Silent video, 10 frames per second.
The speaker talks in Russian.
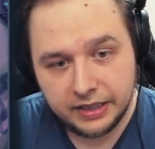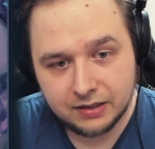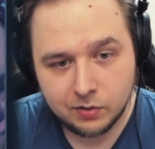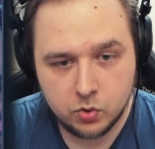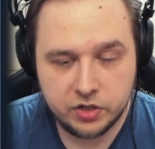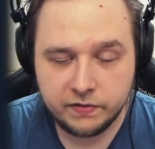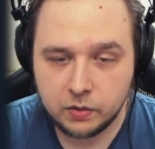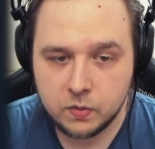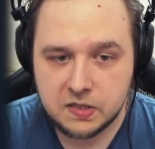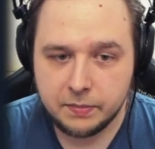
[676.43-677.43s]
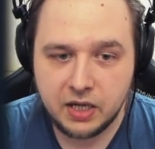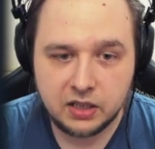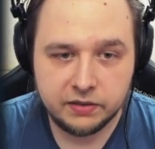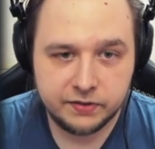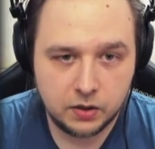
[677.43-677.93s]
ей сложно вернуться
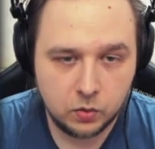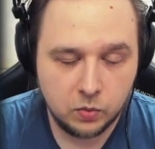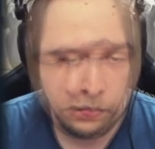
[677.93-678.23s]
обратно в игру.